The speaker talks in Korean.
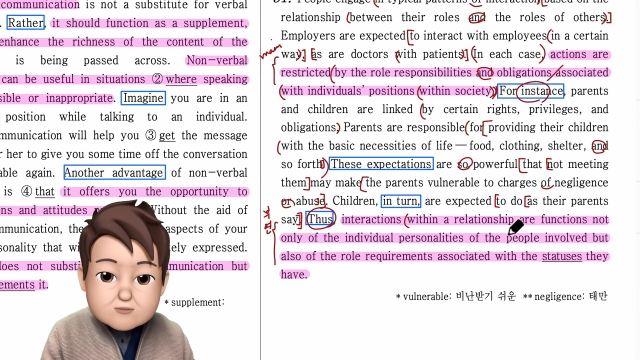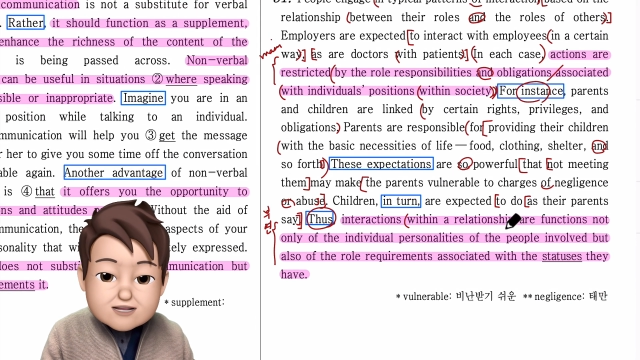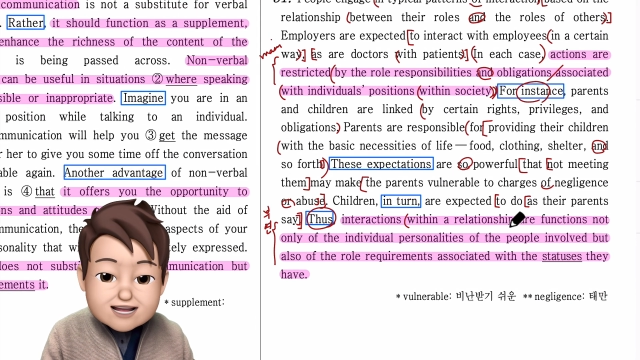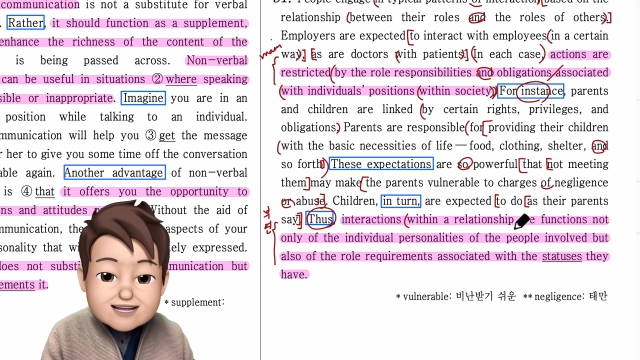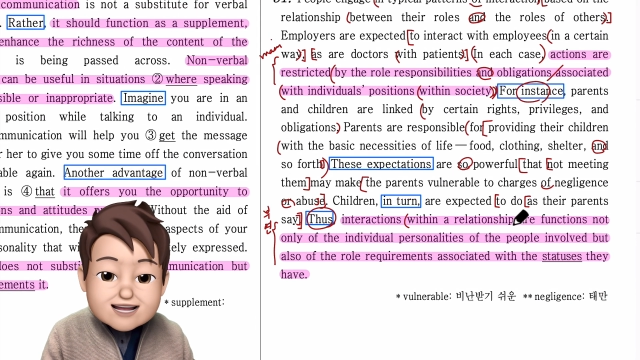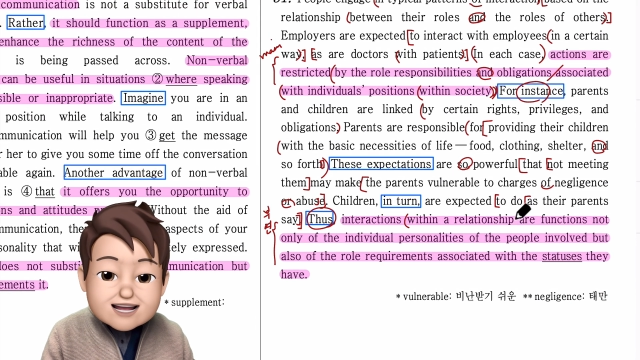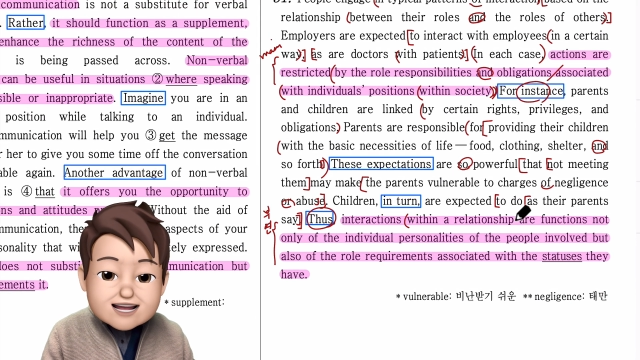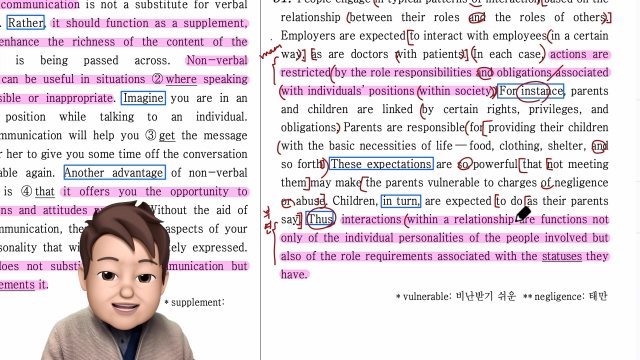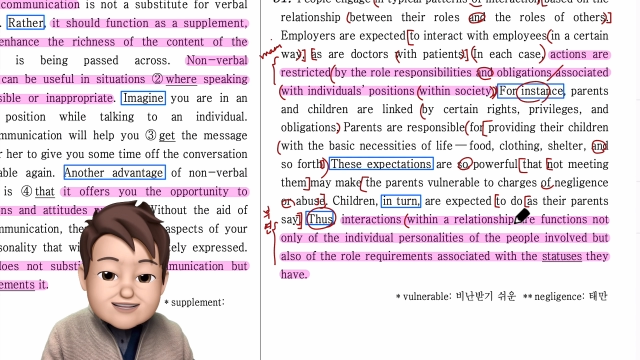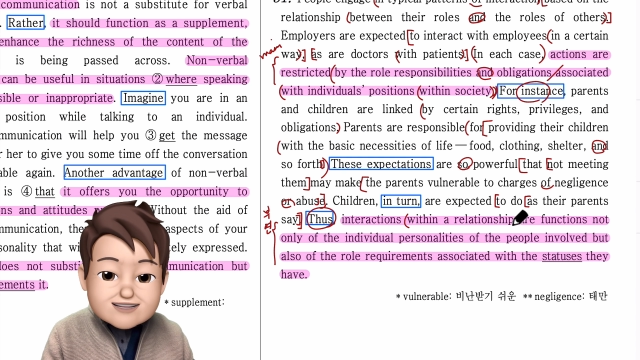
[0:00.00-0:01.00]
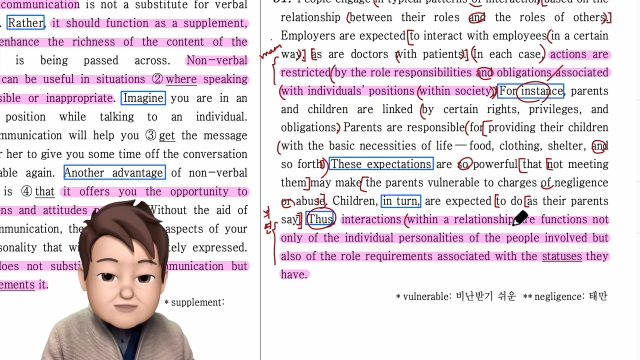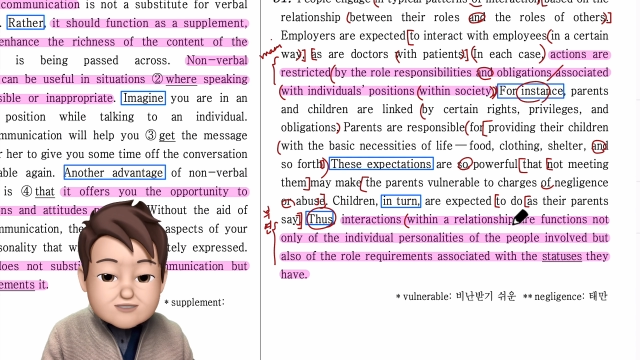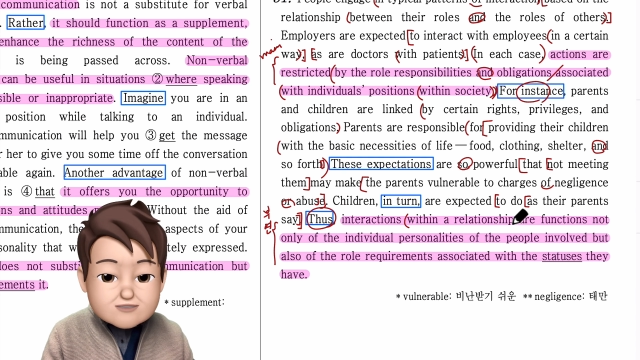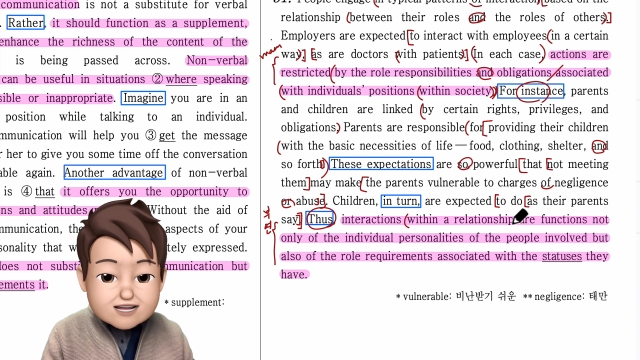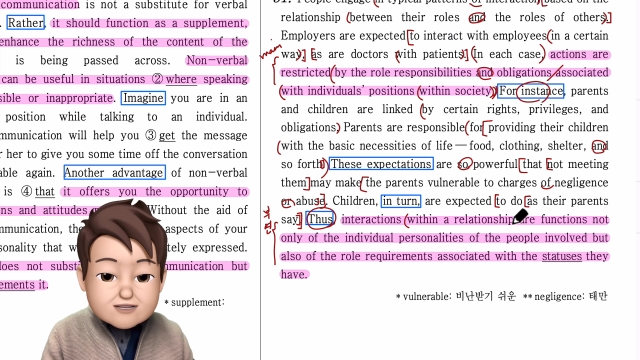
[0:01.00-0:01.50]
어떤 관계에
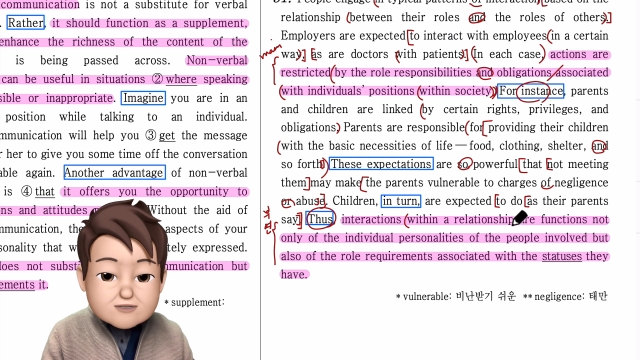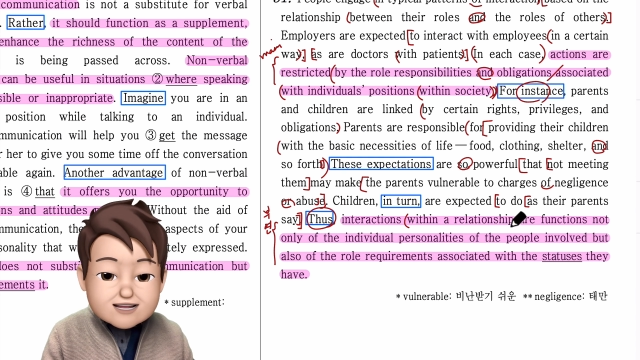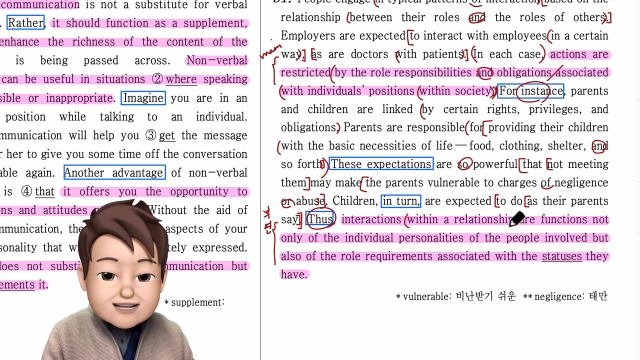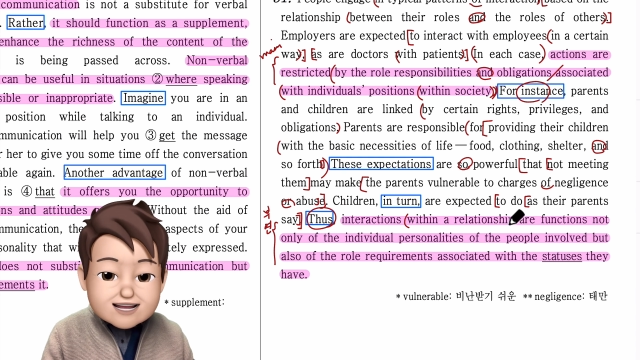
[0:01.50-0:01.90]
있어서의